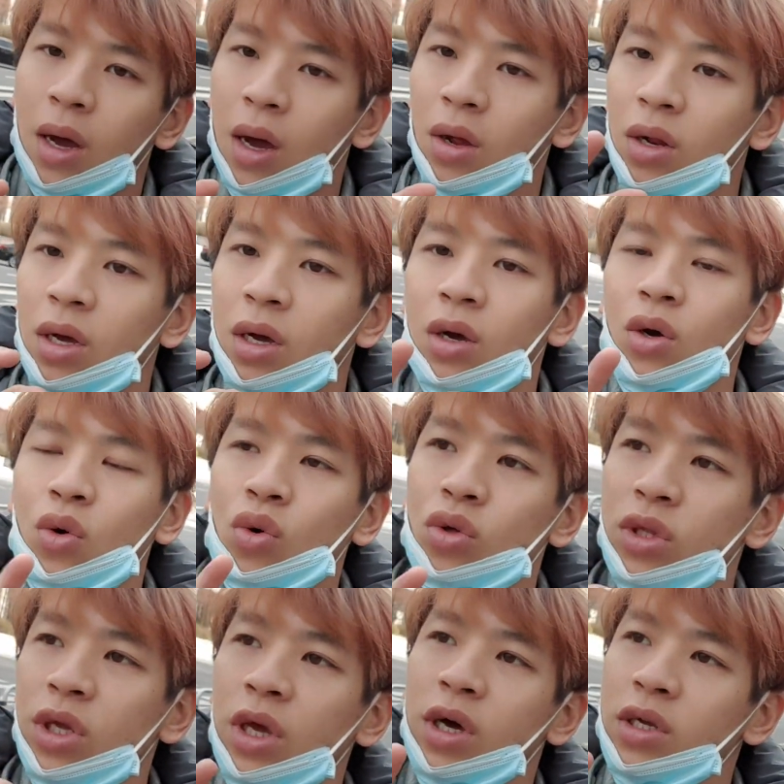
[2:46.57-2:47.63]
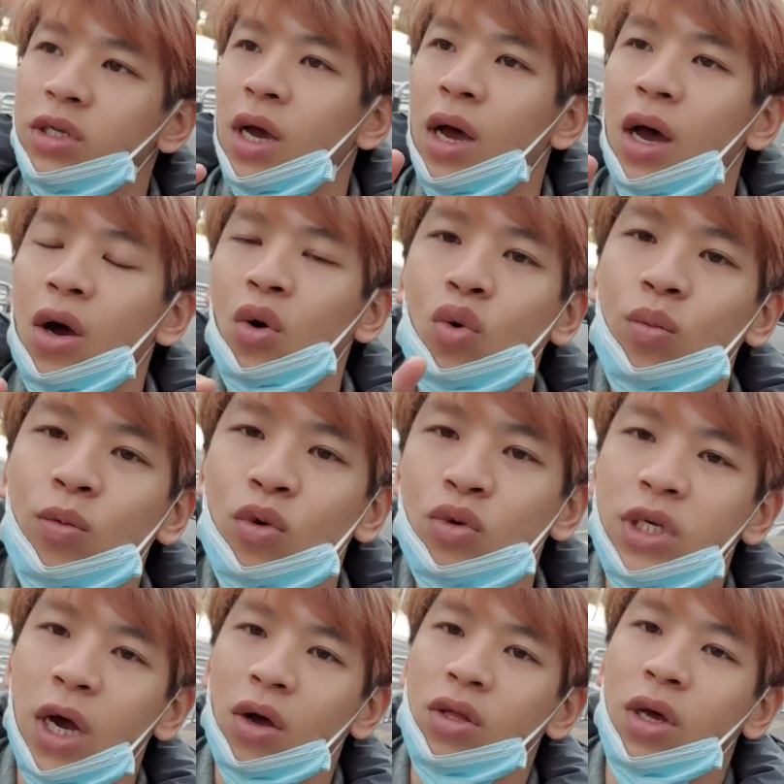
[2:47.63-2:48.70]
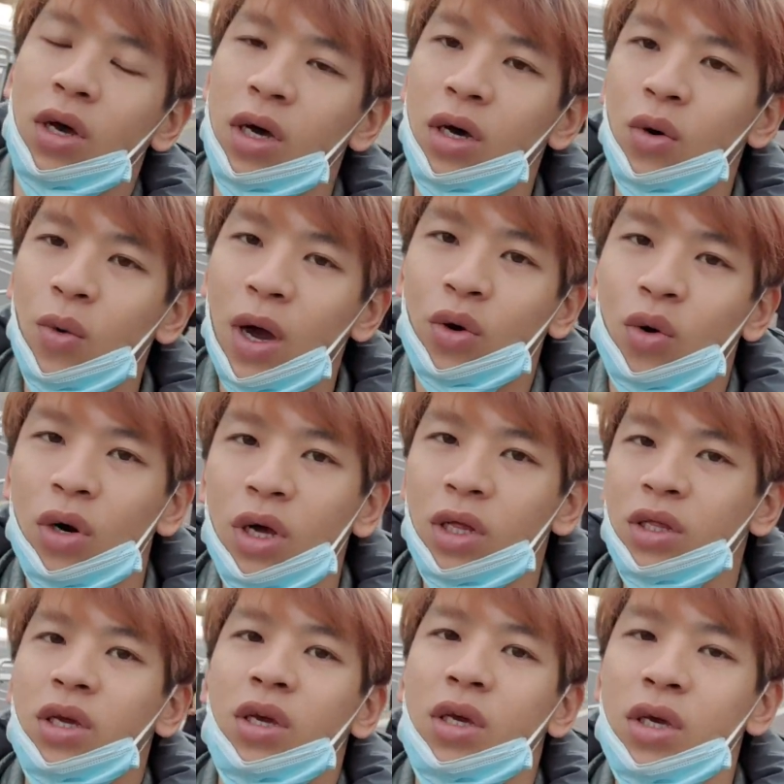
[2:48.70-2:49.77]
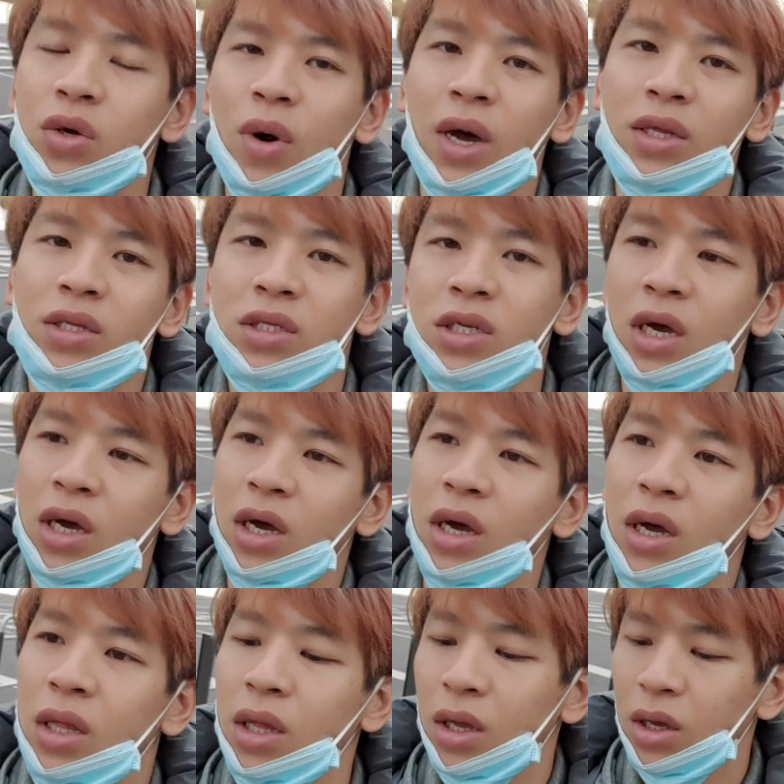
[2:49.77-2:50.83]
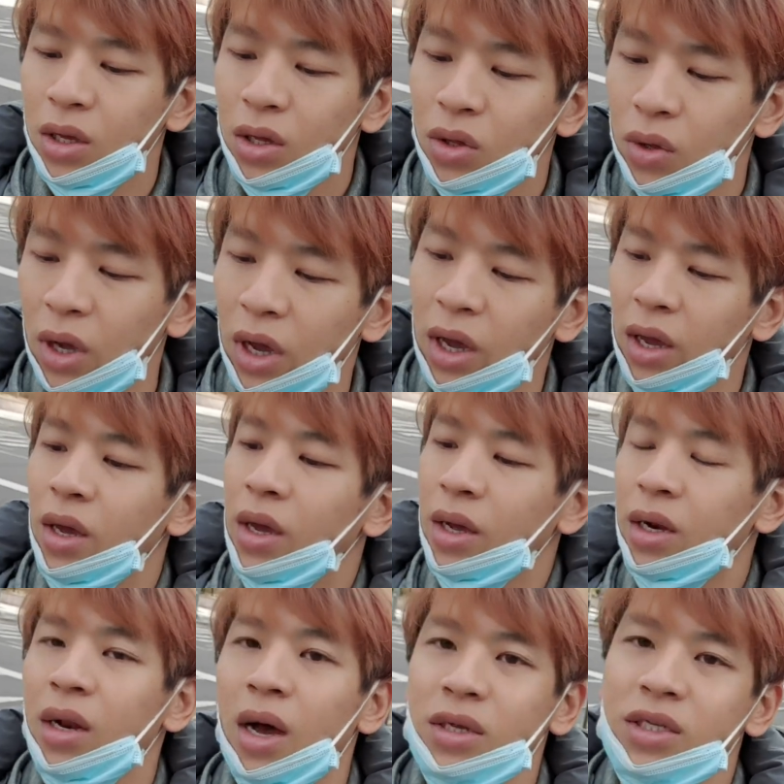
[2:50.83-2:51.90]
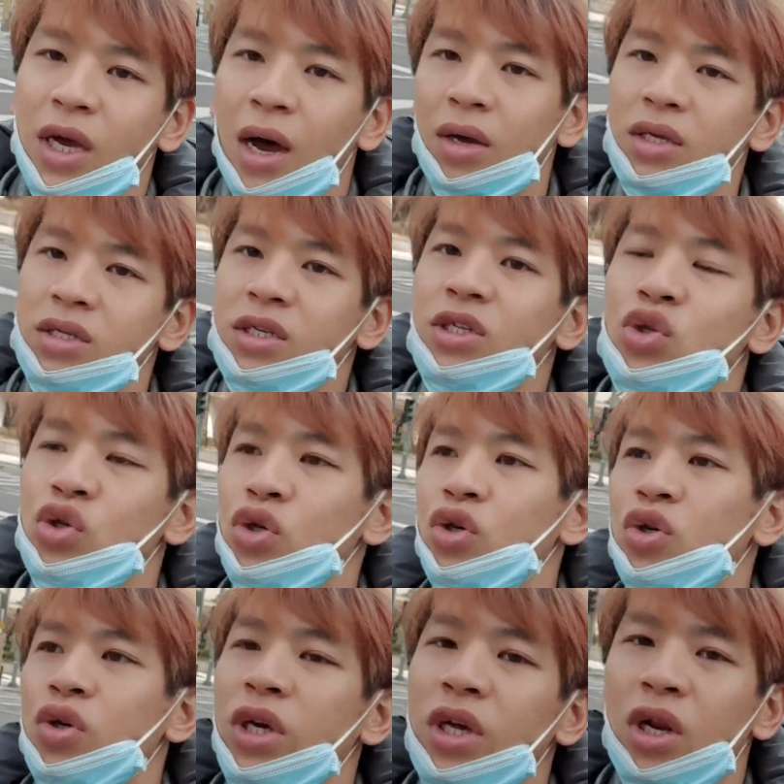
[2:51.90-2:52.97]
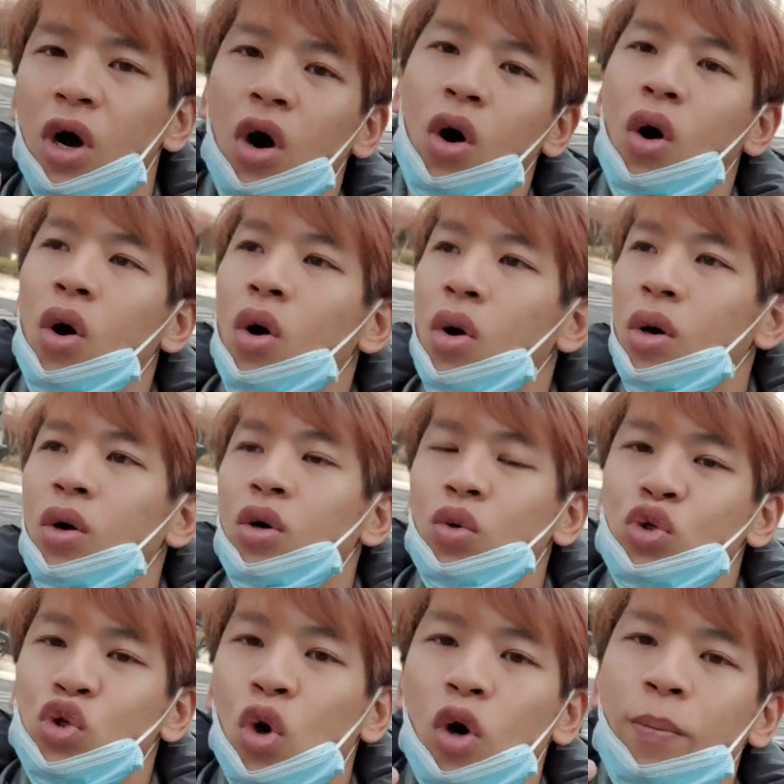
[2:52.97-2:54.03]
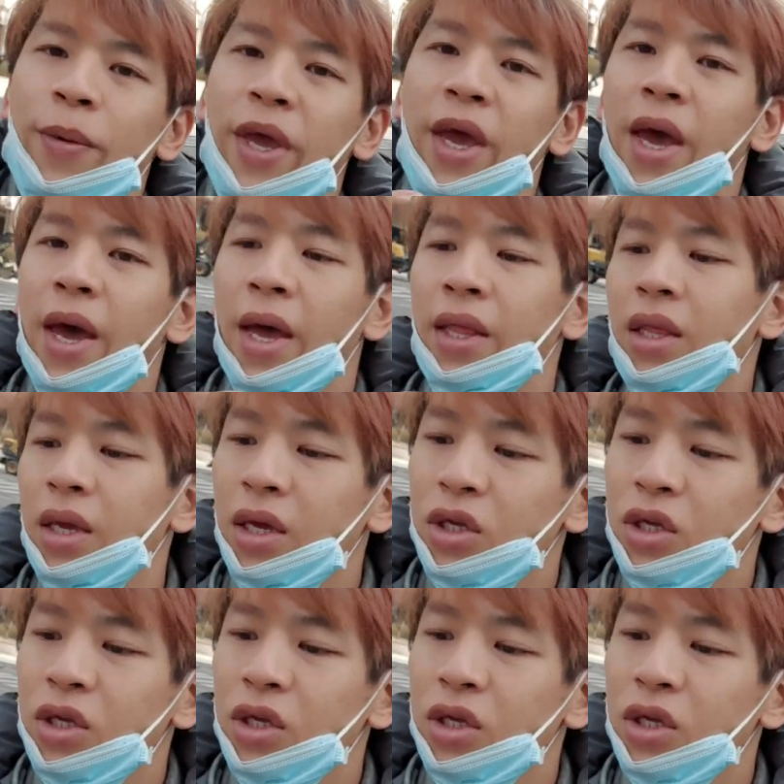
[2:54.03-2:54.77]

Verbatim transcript: 好了，第二站五木桥的外国人厅完成。对，那只要一进去一楼，左边，